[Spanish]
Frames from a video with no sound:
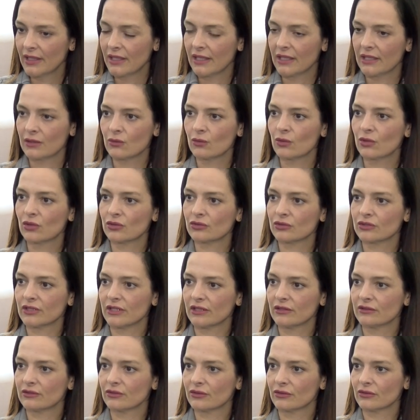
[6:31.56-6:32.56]
en un
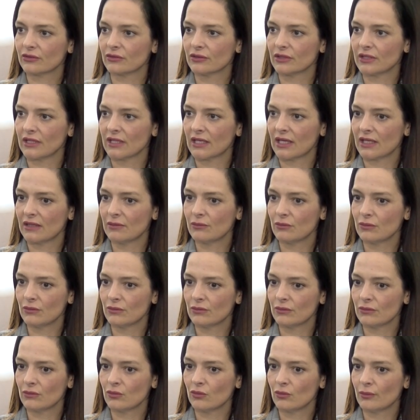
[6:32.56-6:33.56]
contexto donde hay
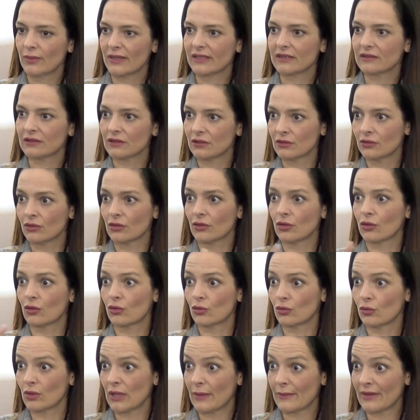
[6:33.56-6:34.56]
un partido
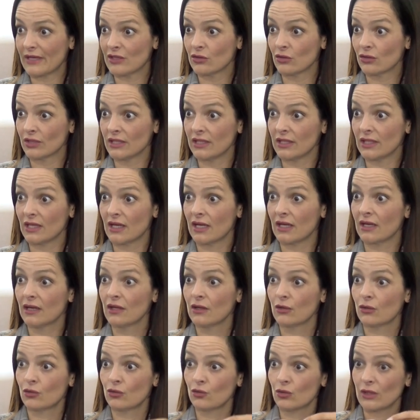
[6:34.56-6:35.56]
con una mayoría,
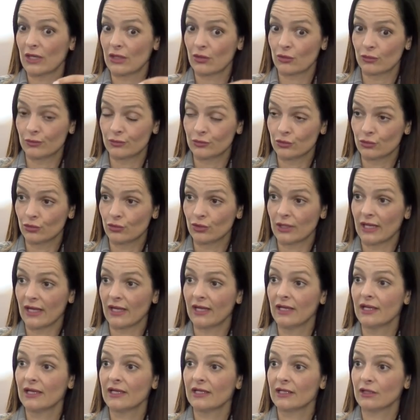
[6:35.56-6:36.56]
con una
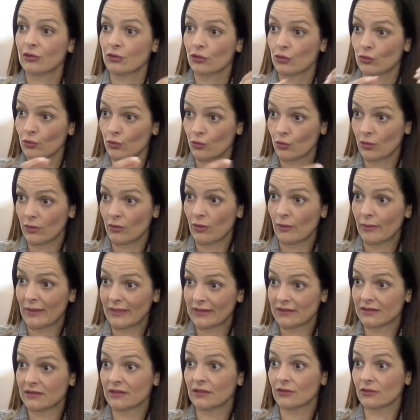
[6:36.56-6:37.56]
ruptura y con un nuevo
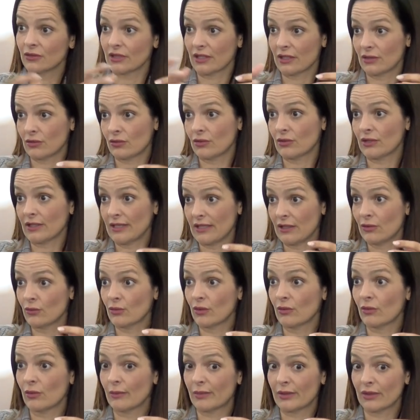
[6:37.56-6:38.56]
partido que no es
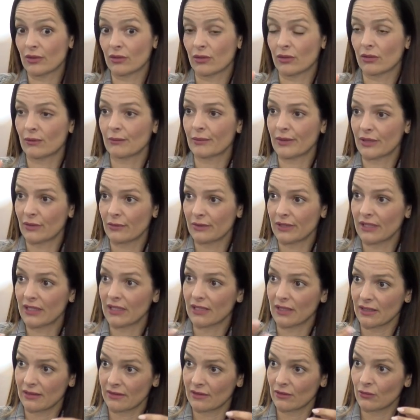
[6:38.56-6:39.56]
nuevo pero, pero
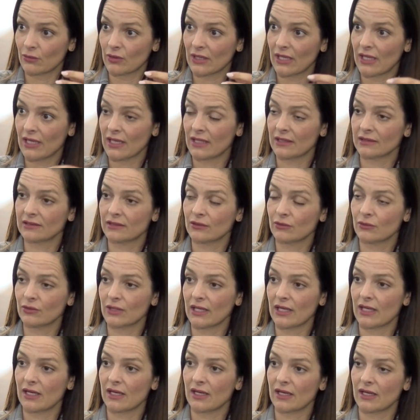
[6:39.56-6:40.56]
viene de una, de
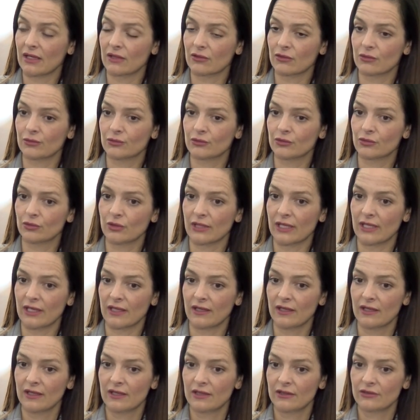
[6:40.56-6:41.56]
una
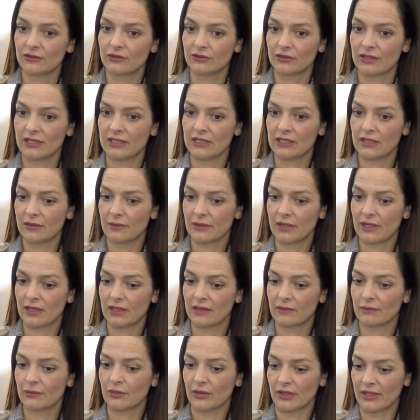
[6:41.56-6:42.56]
ruptura donde
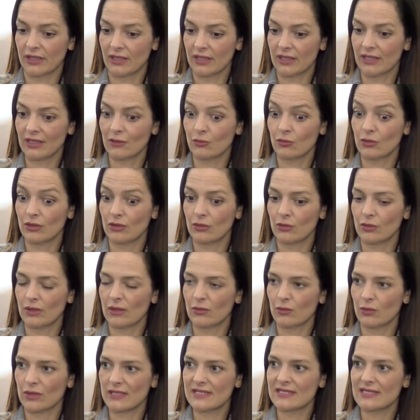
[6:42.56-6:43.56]
llevan, pues era
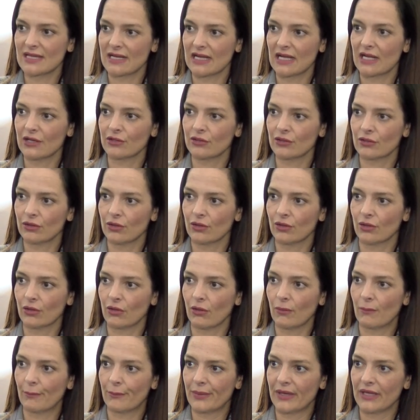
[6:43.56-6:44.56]
un, escenario
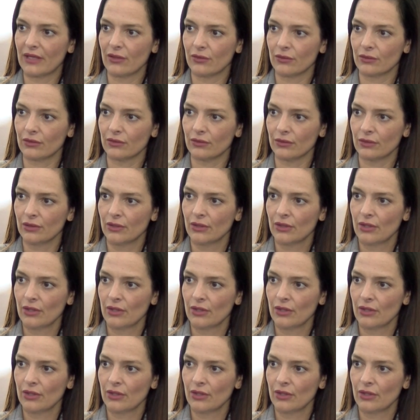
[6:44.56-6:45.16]
complejo, ¿no?